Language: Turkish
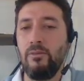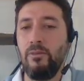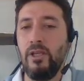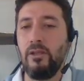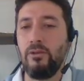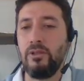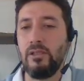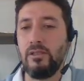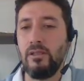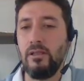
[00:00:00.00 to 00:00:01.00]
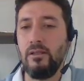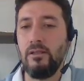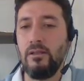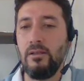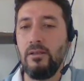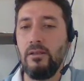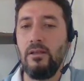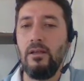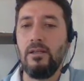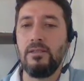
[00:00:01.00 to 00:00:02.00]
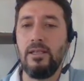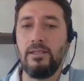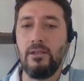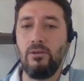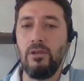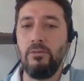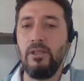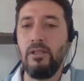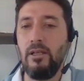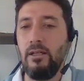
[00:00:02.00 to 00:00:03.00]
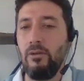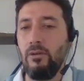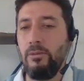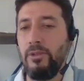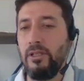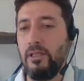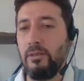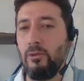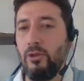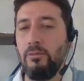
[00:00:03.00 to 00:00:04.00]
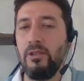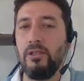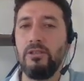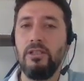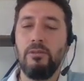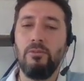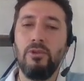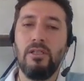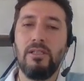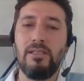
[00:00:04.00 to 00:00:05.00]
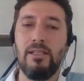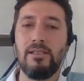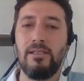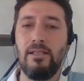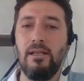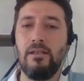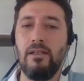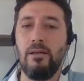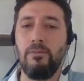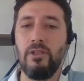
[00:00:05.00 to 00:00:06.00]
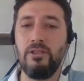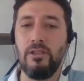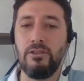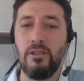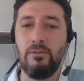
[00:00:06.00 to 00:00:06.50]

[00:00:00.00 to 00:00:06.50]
B köşesi. 80 olabilir, 50 olabilir, 20 olabilir. Şimdi bunları sırasıyla yapmaya çalışalım.